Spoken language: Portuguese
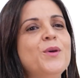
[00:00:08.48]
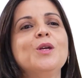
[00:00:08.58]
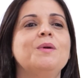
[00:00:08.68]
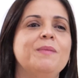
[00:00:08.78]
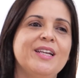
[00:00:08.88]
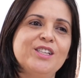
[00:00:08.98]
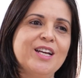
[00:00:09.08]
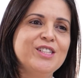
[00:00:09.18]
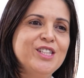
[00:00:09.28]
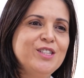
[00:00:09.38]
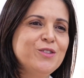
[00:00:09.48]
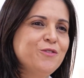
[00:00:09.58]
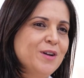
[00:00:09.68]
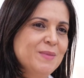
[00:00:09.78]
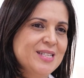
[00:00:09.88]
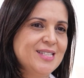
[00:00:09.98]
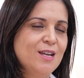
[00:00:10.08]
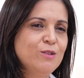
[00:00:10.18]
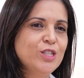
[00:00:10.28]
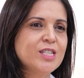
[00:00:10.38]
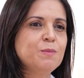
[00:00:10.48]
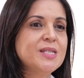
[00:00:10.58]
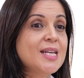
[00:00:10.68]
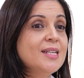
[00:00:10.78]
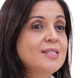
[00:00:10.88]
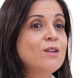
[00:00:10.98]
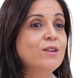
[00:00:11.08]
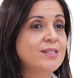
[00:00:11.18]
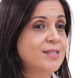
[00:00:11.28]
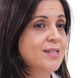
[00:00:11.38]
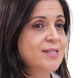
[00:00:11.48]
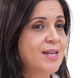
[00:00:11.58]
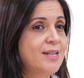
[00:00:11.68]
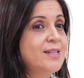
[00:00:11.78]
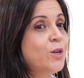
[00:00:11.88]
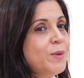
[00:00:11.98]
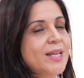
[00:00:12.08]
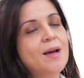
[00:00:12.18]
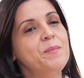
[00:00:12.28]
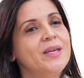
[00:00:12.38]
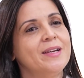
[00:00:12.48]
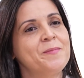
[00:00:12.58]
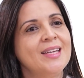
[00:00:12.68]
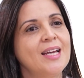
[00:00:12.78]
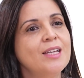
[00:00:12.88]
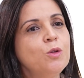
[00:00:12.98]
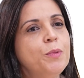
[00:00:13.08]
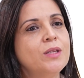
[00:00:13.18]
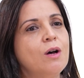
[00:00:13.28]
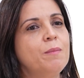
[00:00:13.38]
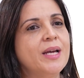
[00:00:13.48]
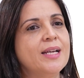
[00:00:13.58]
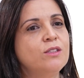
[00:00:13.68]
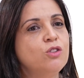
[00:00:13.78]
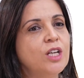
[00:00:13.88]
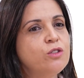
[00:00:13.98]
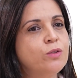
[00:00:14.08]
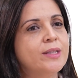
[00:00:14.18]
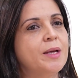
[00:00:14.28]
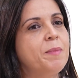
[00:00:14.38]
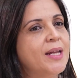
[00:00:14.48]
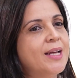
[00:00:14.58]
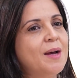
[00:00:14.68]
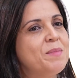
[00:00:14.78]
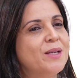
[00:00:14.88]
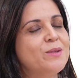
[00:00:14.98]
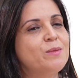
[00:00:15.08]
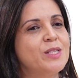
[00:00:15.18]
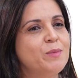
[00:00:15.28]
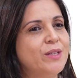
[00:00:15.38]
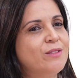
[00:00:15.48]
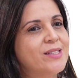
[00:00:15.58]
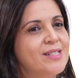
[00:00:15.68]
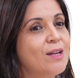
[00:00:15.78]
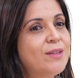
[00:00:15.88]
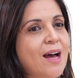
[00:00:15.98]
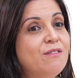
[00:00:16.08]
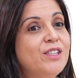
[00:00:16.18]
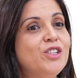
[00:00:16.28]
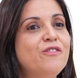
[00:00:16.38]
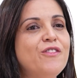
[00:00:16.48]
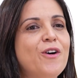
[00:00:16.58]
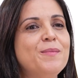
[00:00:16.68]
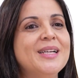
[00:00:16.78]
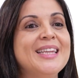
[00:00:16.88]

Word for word: Meu nome é Maria Jardim, sou farmacêutica, especialista em óleos essenciais e aromaterapia. E aqui no Portal APS eu te ajudo a ter pele e cabelos mais bonitos e saudáveis de forma